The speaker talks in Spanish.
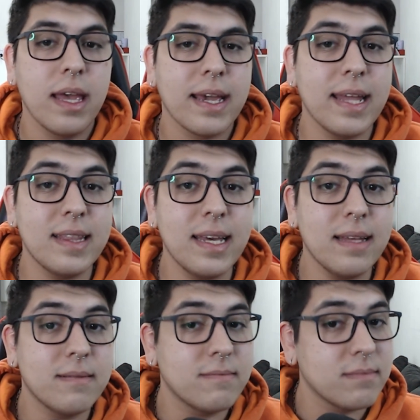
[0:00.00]

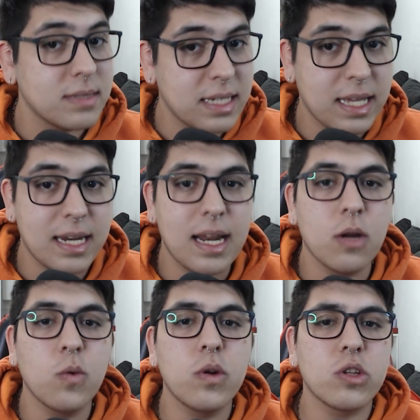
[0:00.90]
Gente, si quieren
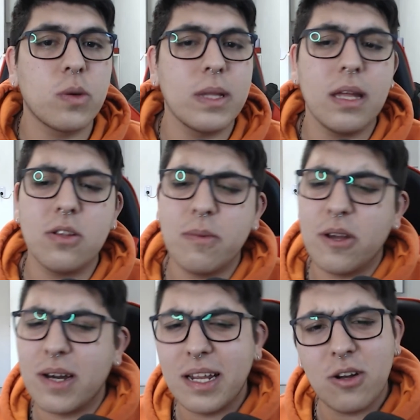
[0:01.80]
algún otro videito, me lo
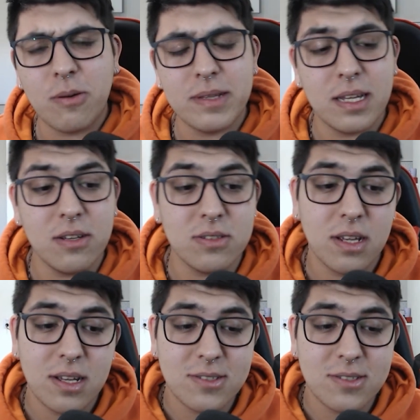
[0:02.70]
dejan en los comentarios.